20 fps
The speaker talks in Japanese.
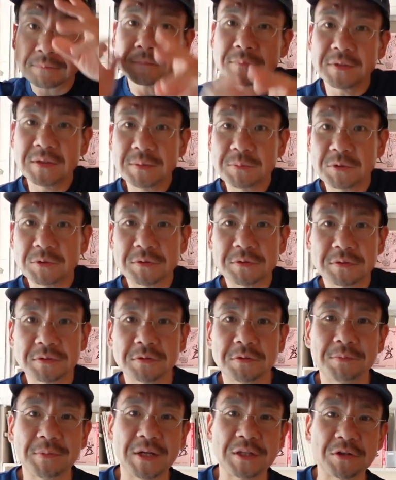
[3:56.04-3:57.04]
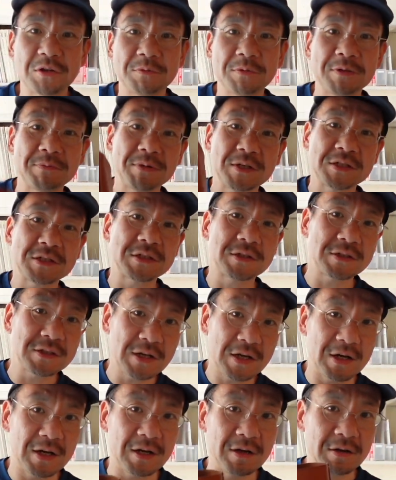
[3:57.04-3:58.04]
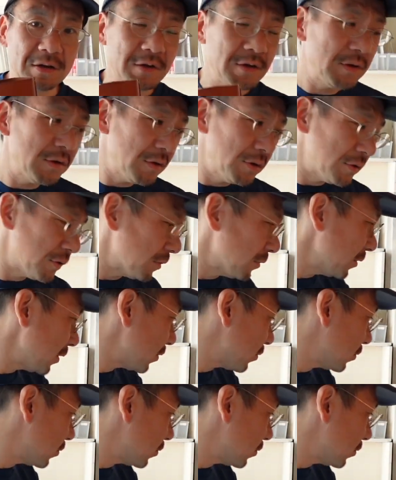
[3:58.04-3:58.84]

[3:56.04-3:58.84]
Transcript: 荷物をまとめましたそんで